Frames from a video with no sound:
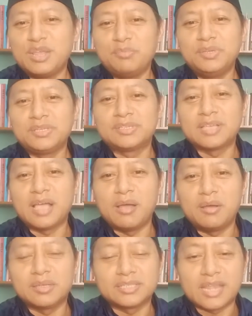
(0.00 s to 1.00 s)

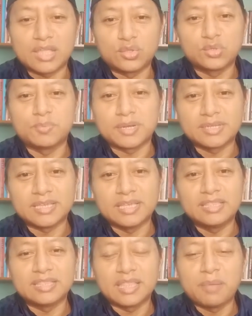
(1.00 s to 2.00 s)
bisa 100%
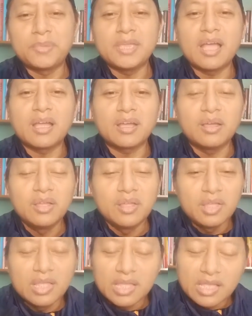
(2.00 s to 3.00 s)
tapi yang
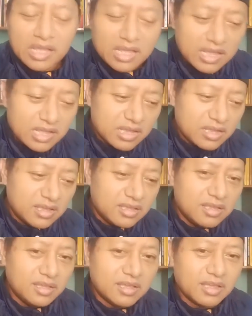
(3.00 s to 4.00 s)
Uh,
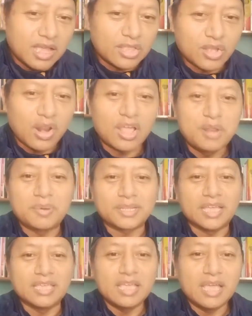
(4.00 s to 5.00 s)
atau kalau ada
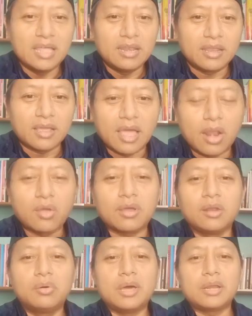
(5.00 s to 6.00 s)
pertanyaan, kalau
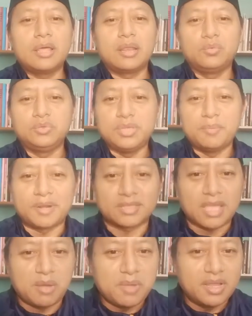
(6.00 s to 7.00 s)
keluar dari ujian
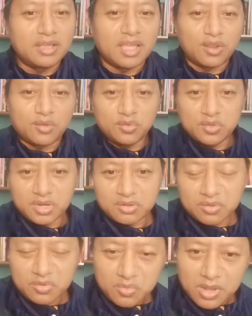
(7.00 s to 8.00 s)
pertama dengan ujian
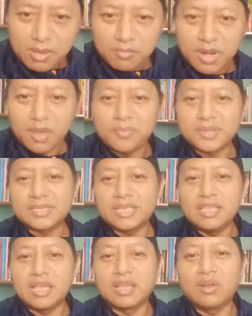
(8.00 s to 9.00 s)
kedua, berapa persen
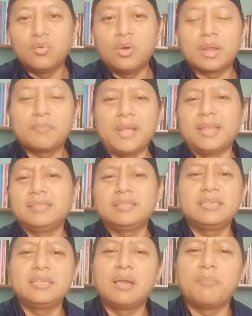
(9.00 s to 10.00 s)
yang keluar? Paling
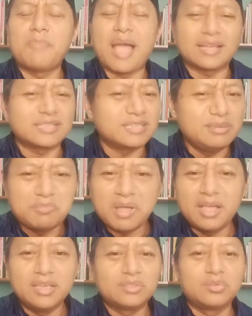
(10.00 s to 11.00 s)
3
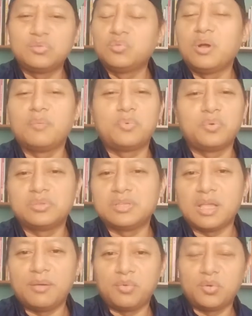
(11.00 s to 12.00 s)
maksimal itu
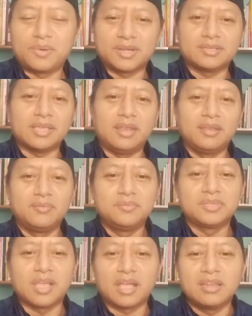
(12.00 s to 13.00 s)
20-30 persen.
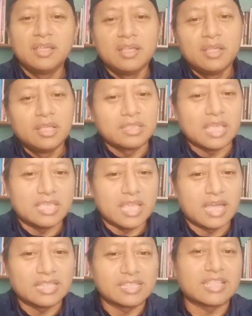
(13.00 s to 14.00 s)
Misalkan nanya
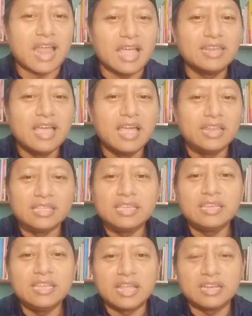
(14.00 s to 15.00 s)
kata terada nih
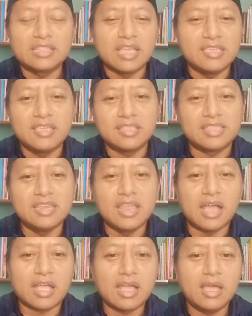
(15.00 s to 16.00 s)
yang ditanyanya
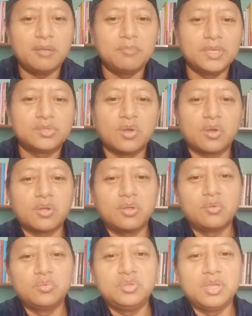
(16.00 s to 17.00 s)
tindakan. Besok
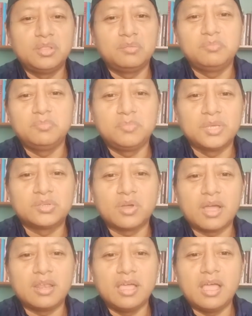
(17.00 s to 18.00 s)
ujian
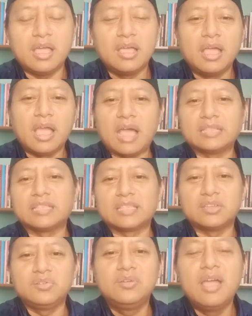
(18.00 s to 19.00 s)
besok ada kata ter
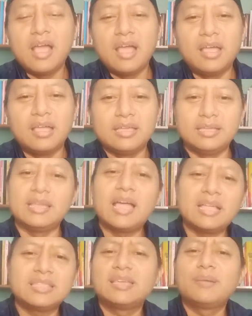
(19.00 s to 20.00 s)
juga.
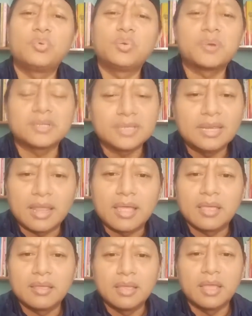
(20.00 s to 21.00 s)
Ya 30 persen lah,
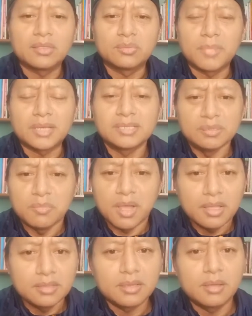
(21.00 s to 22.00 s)

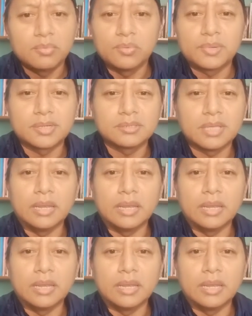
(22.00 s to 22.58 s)
maksimal 30 persen.